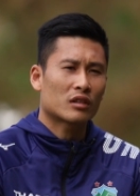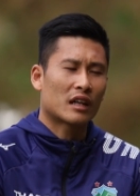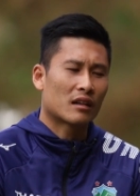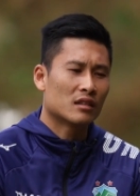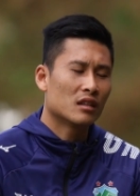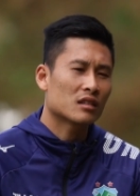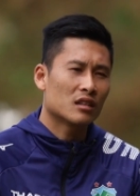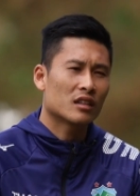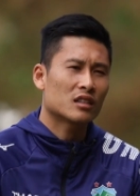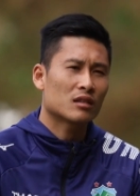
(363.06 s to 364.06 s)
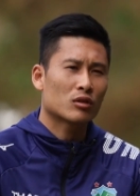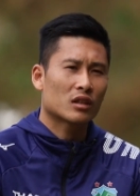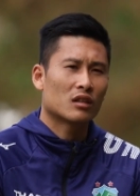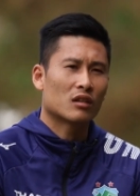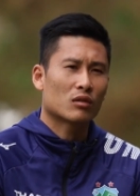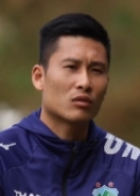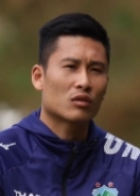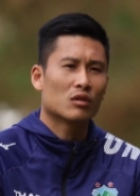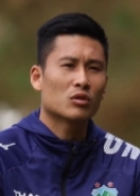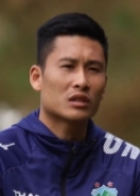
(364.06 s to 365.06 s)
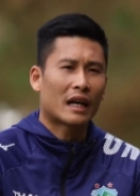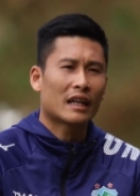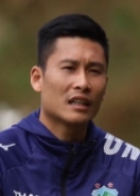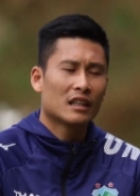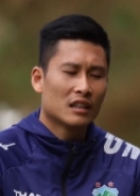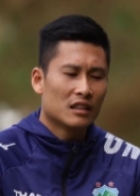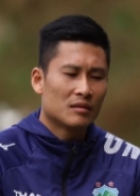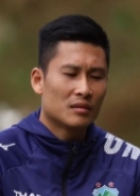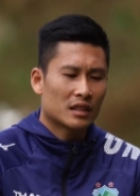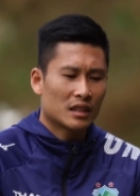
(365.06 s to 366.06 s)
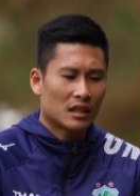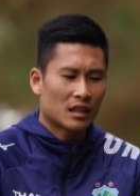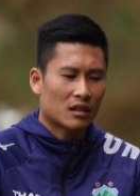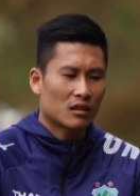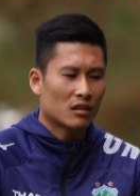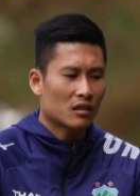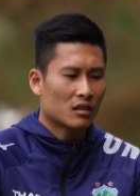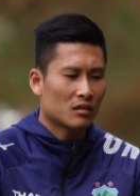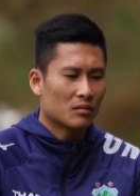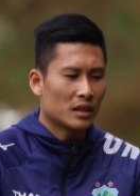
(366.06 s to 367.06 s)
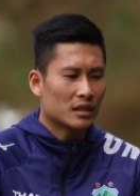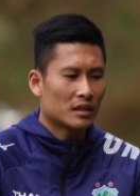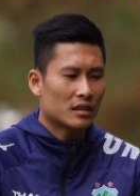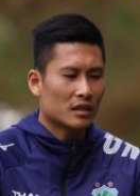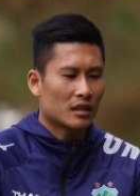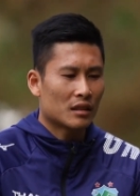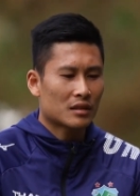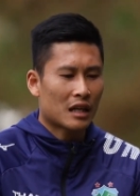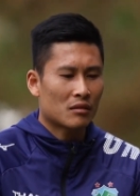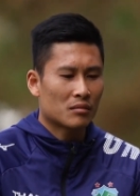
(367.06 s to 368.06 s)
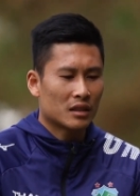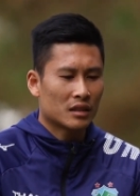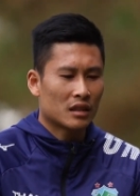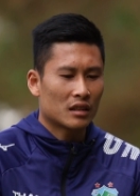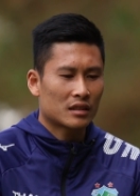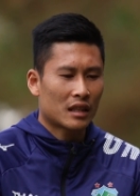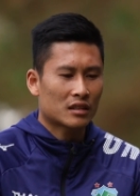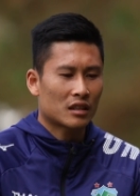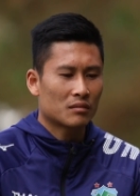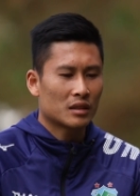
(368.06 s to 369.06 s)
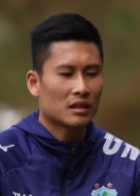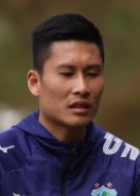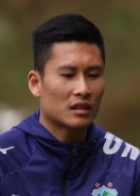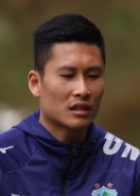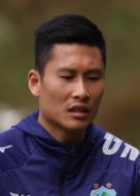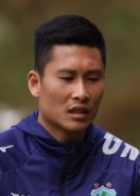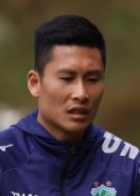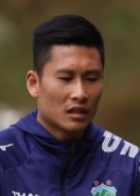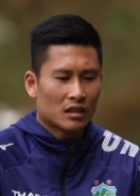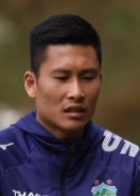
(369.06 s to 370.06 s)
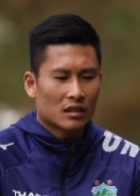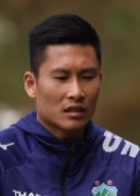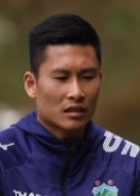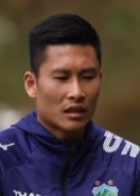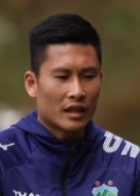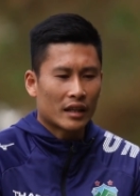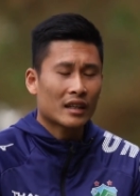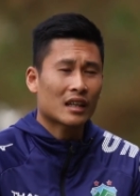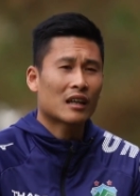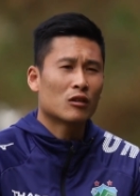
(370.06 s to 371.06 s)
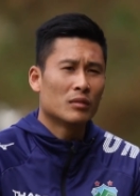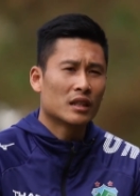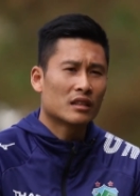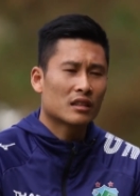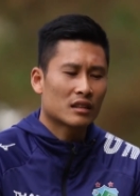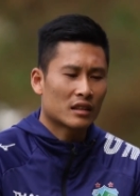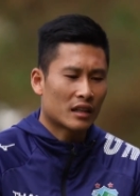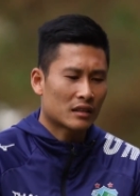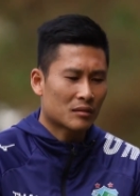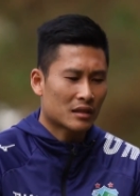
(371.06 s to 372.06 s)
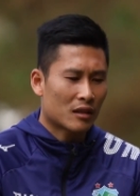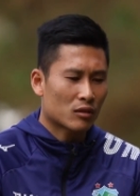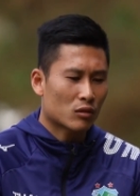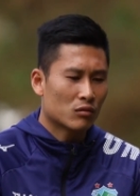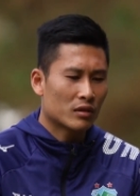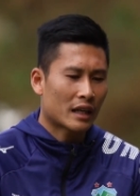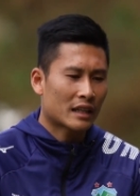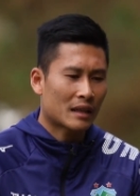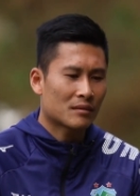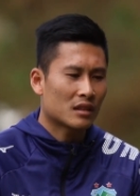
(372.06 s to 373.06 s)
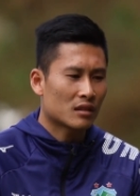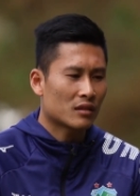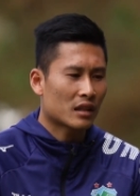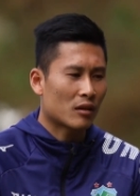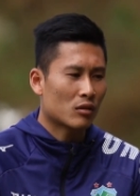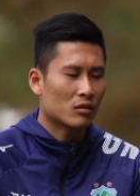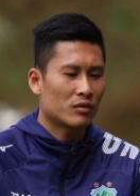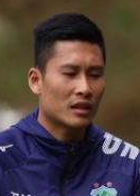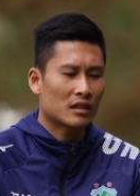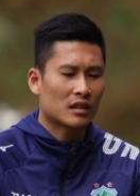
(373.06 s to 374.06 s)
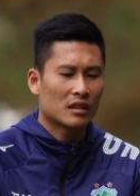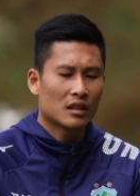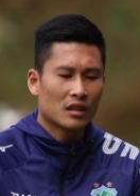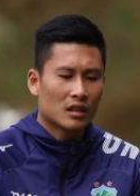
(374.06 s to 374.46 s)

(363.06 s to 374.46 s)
quả tốt để hướng tới cái chức vô địch ở của cuối mùa giải. Mình nghĩ là không, ờ, mình chỉ làm sao mà mình ờ, ra sân mình thể hiện hết khả năng của mình để làm sao cùng với anh em với cả huấn luyện viên